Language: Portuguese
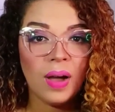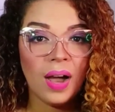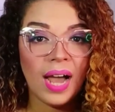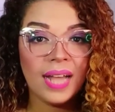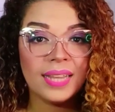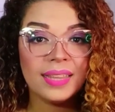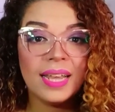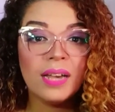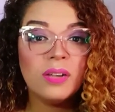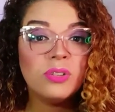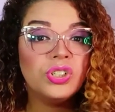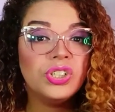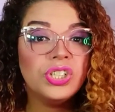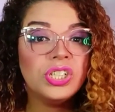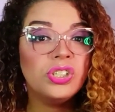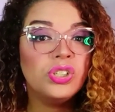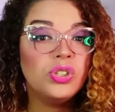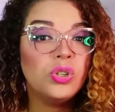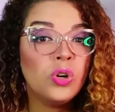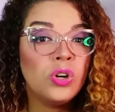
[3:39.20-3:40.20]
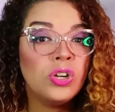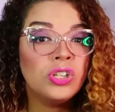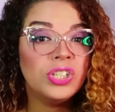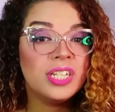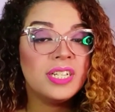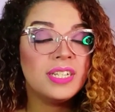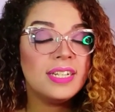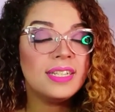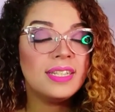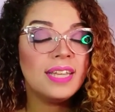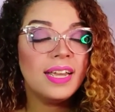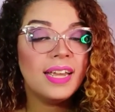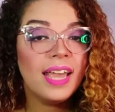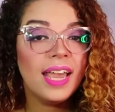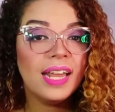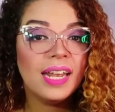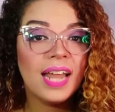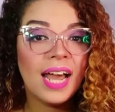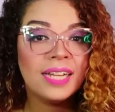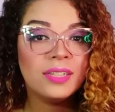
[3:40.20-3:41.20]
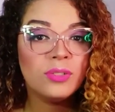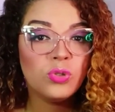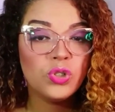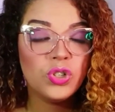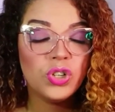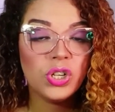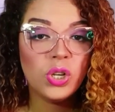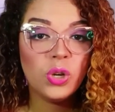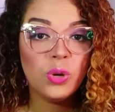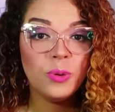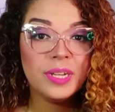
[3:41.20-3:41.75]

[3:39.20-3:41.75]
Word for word: Até os dias de hoje existem relatos de que